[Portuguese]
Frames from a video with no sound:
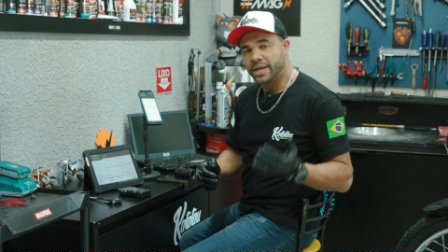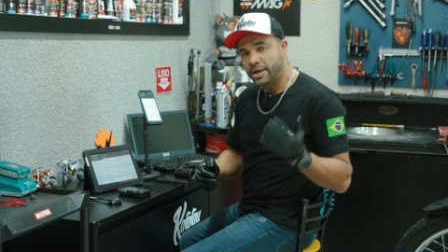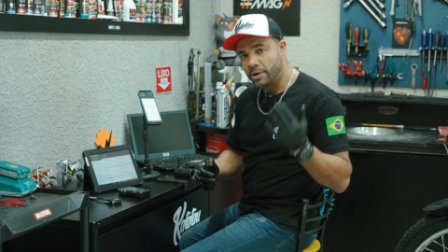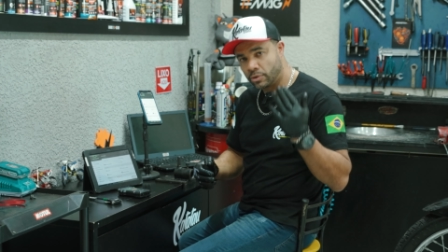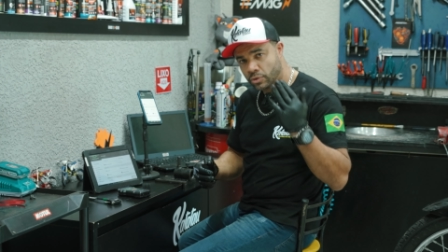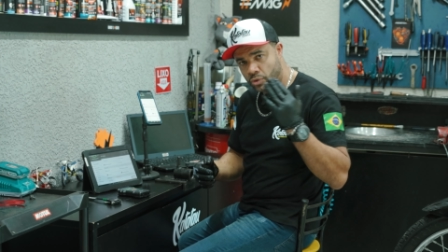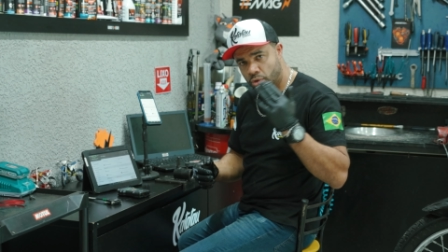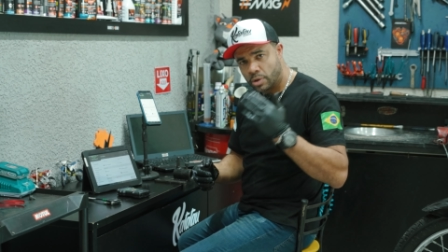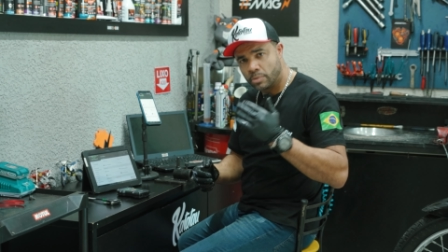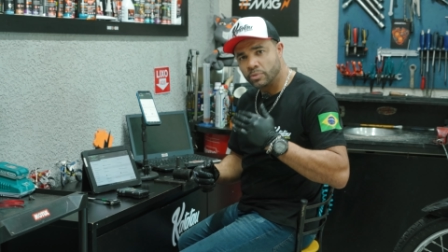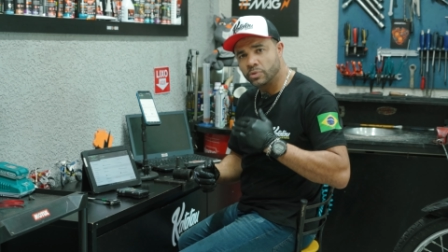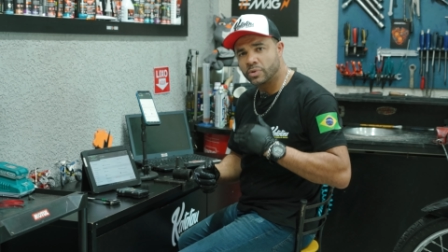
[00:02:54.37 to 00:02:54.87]
é o
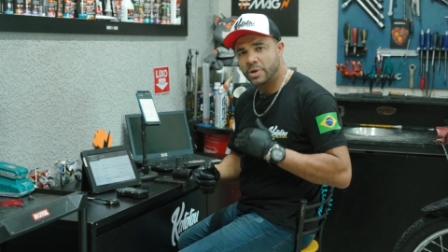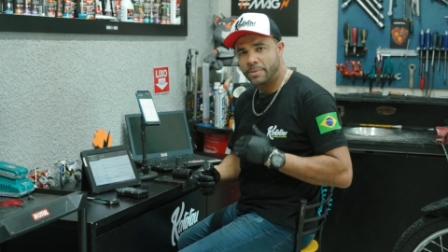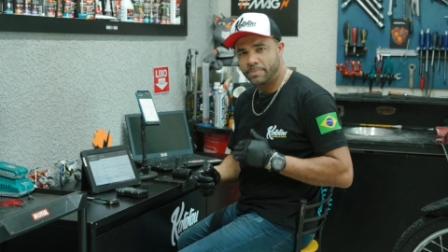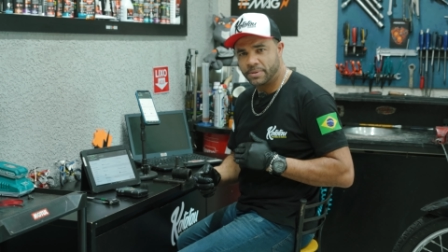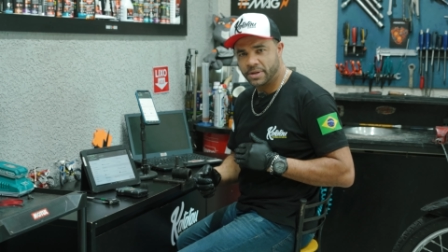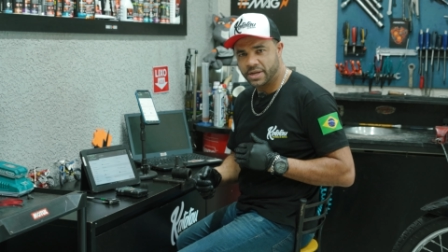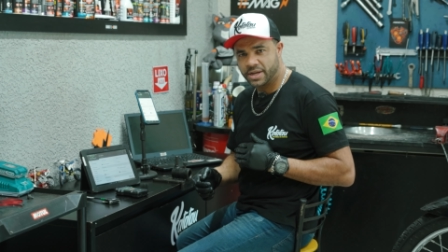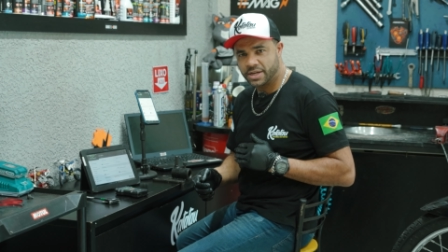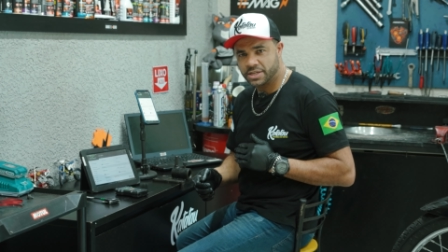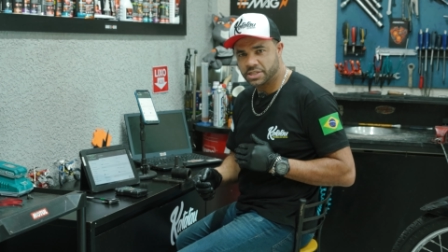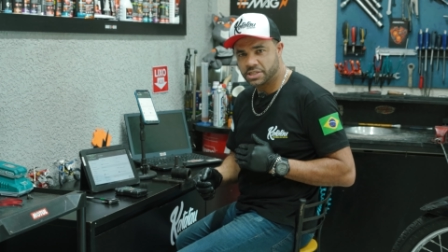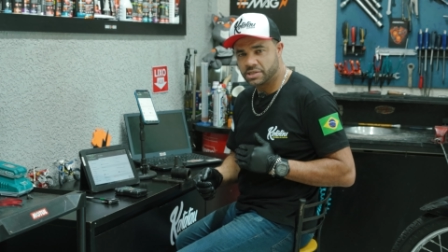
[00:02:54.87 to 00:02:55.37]
nome do
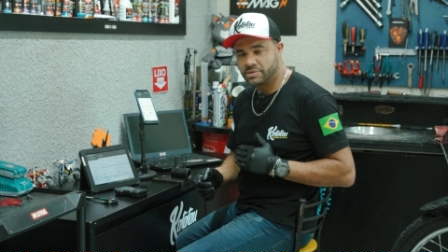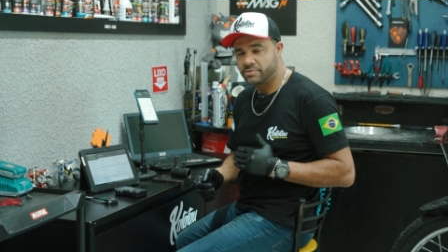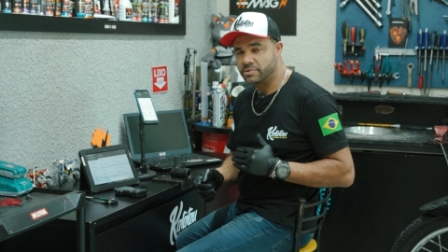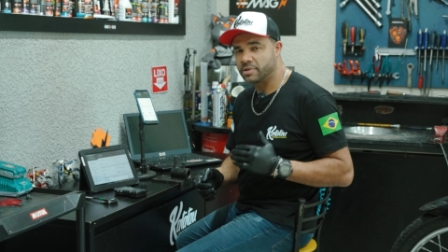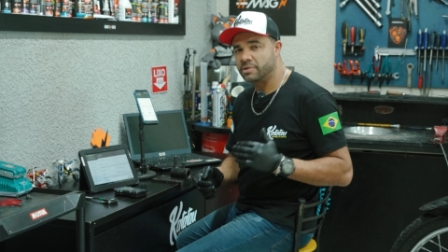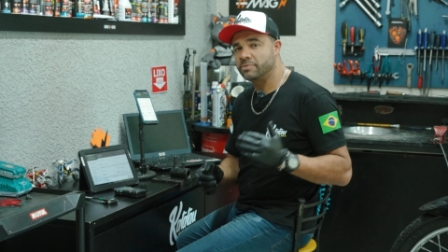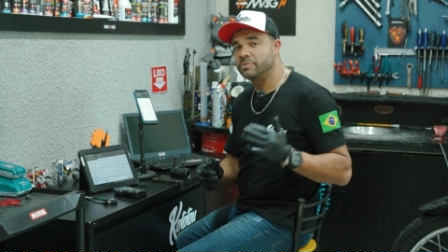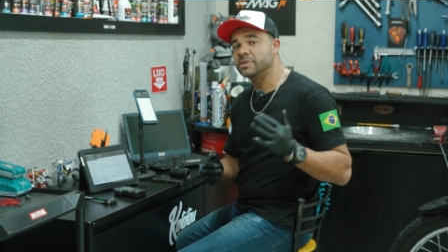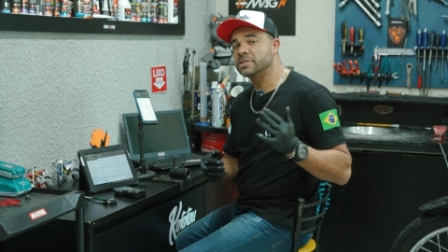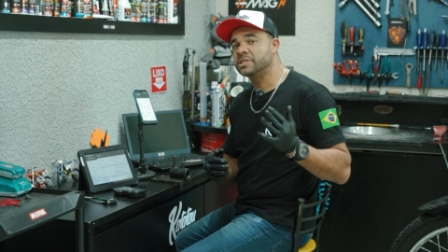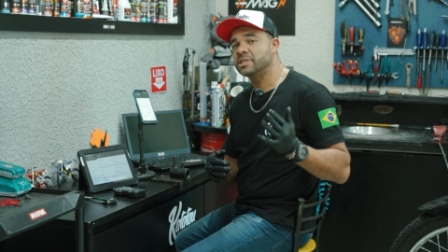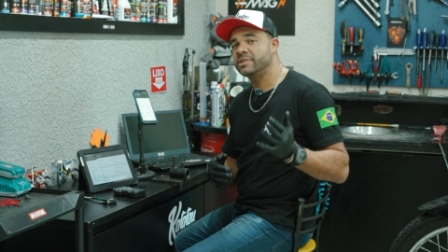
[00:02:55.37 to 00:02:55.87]
aplicativo
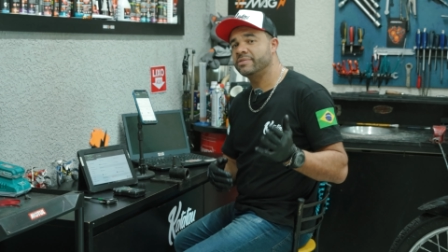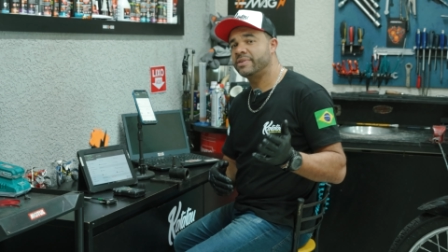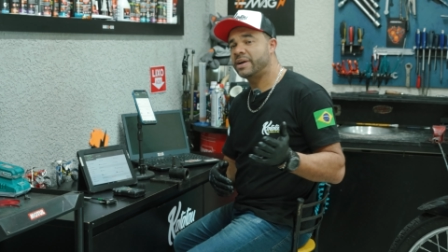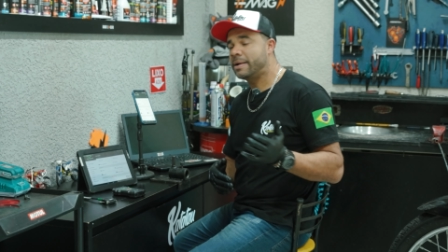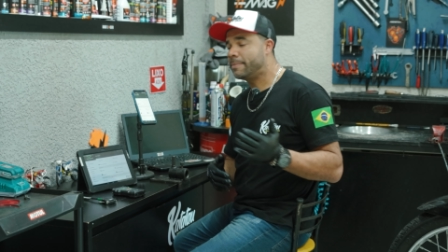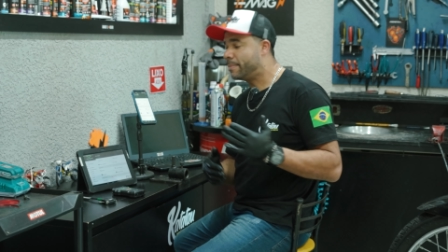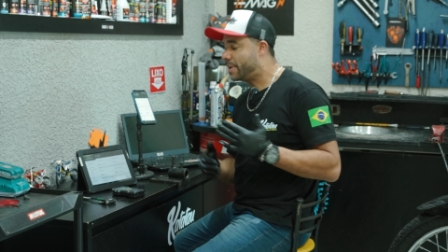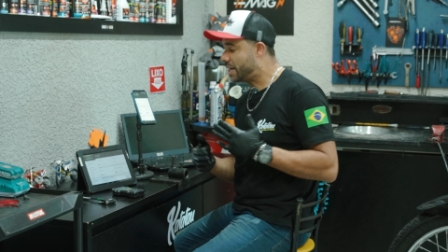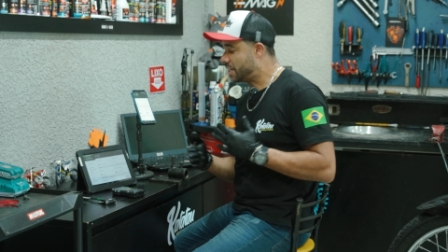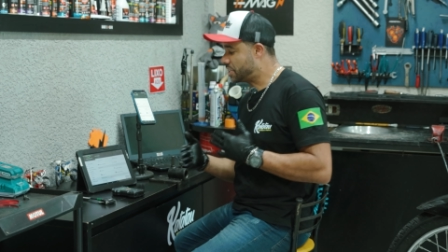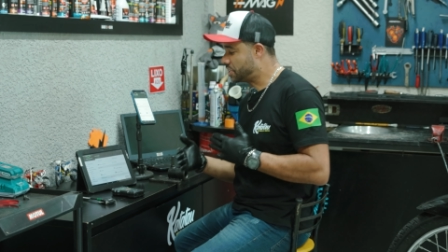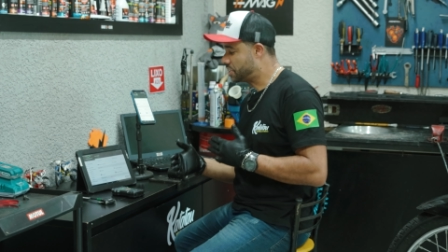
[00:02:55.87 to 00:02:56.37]
que você vai
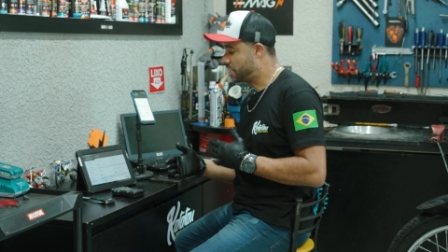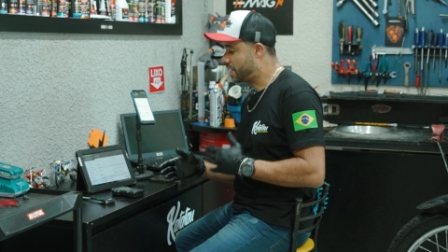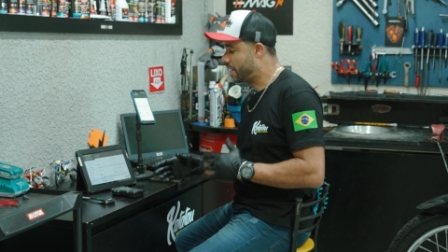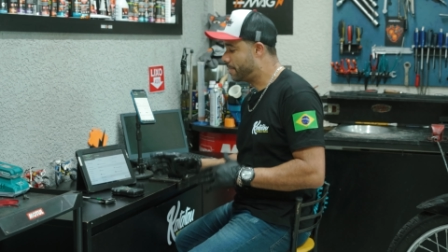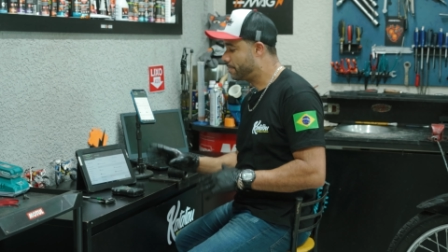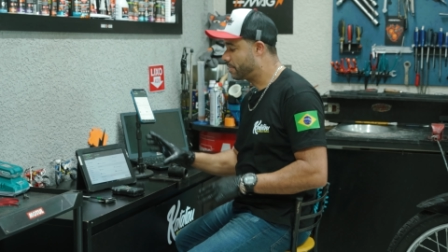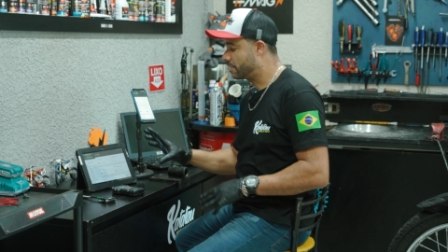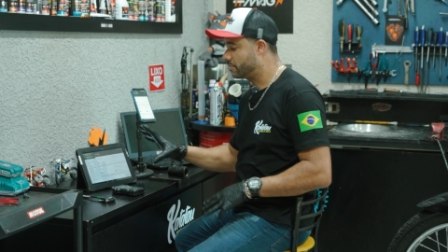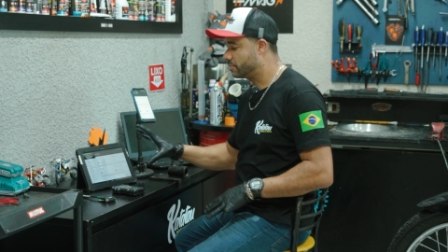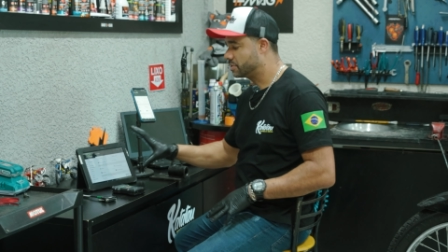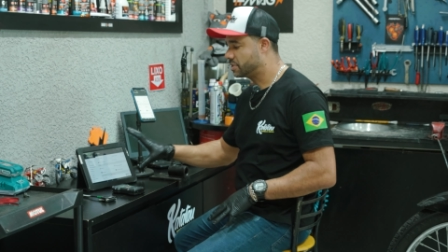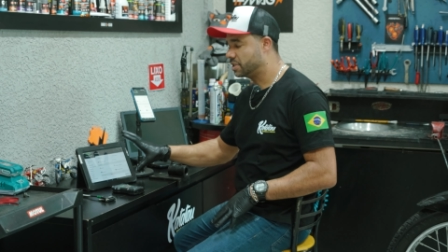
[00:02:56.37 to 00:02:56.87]
baixar
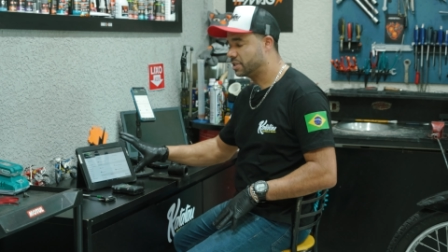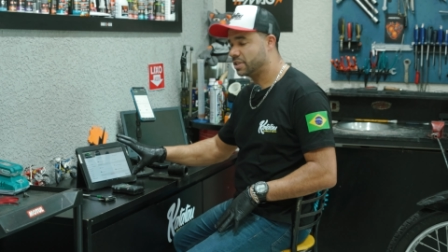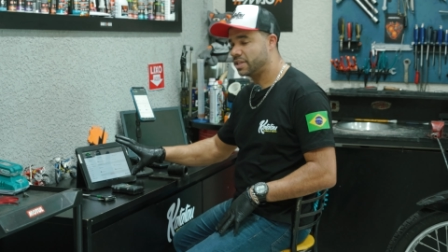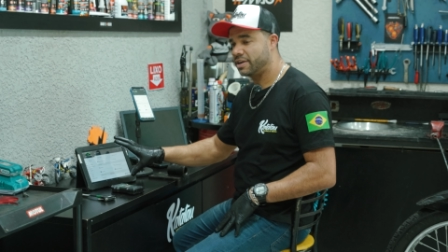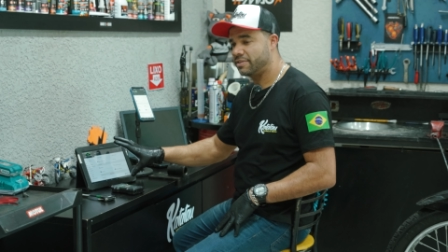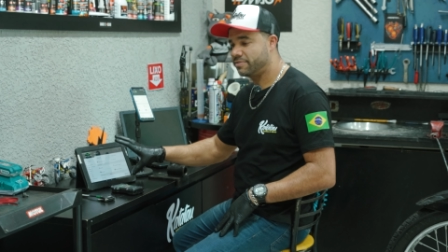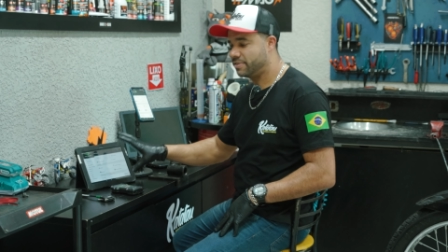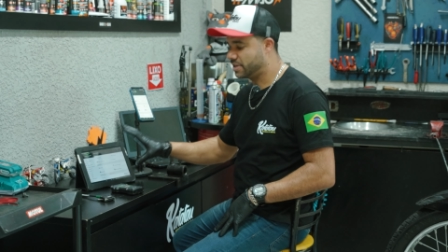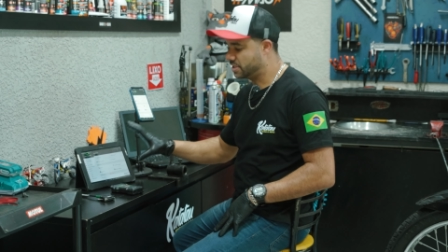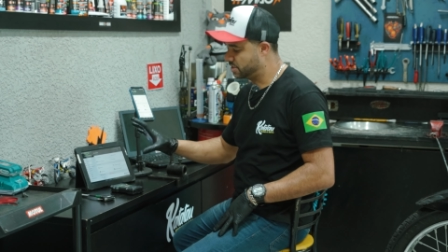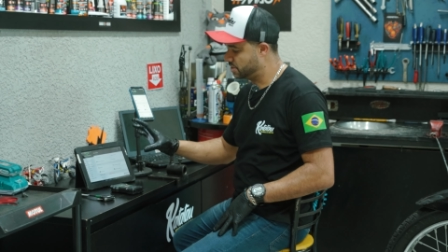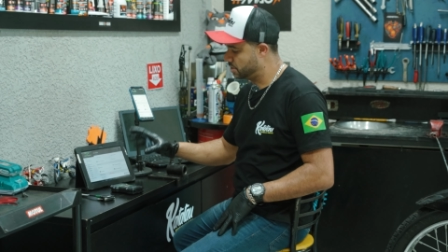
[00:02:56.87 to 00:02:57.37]
para você
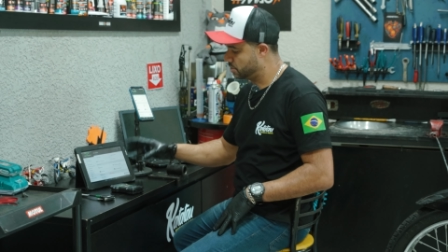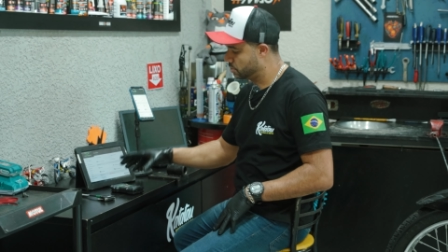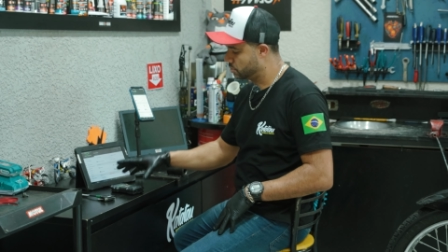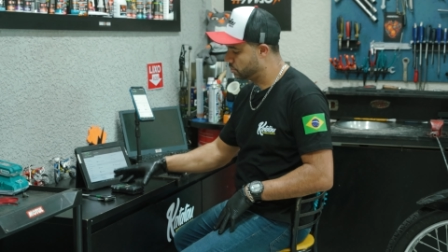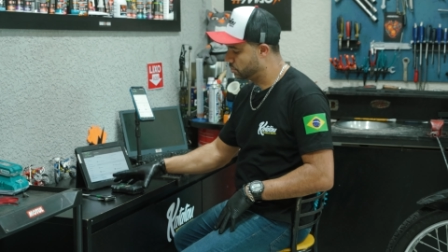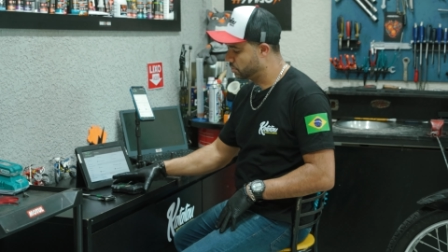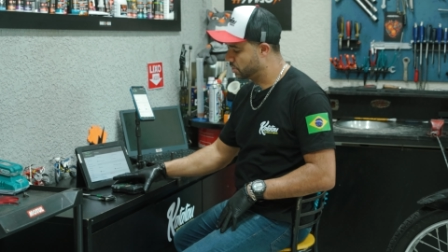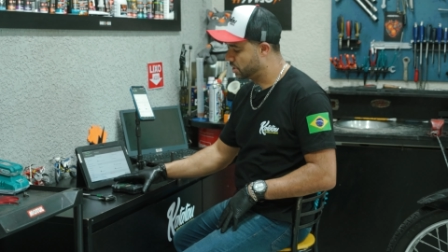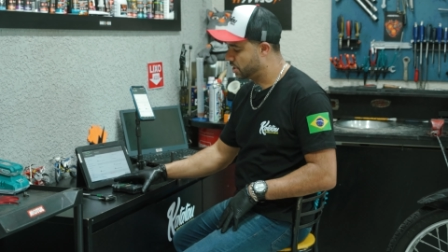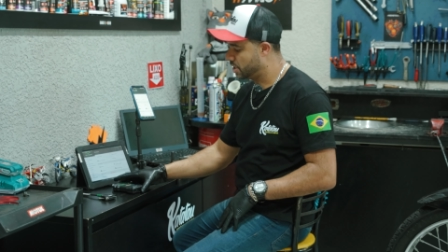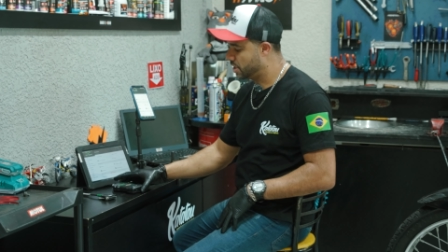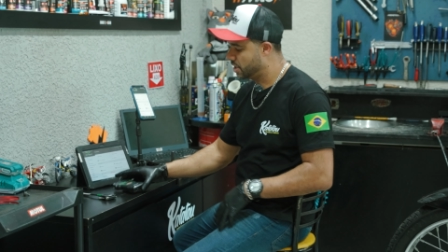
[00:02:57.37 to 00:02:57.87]
estar tá fazendo
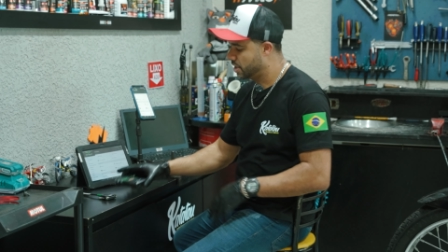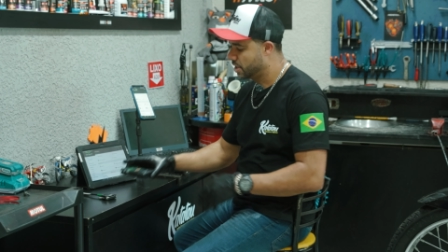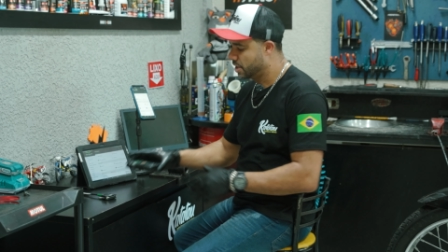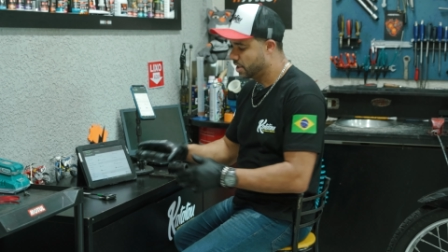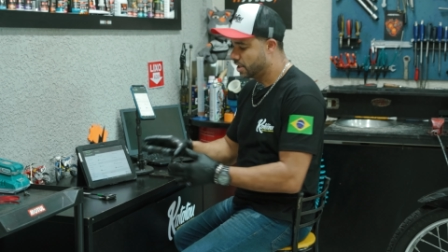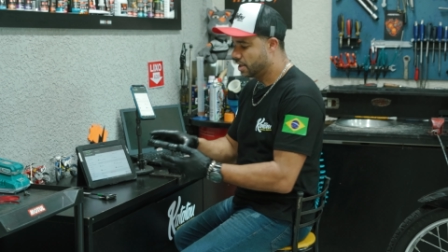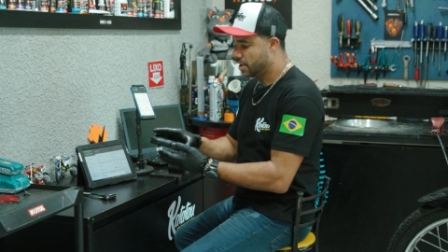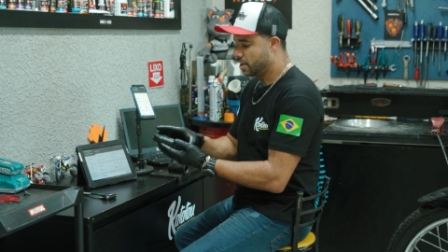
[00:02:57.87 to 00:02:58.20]
com que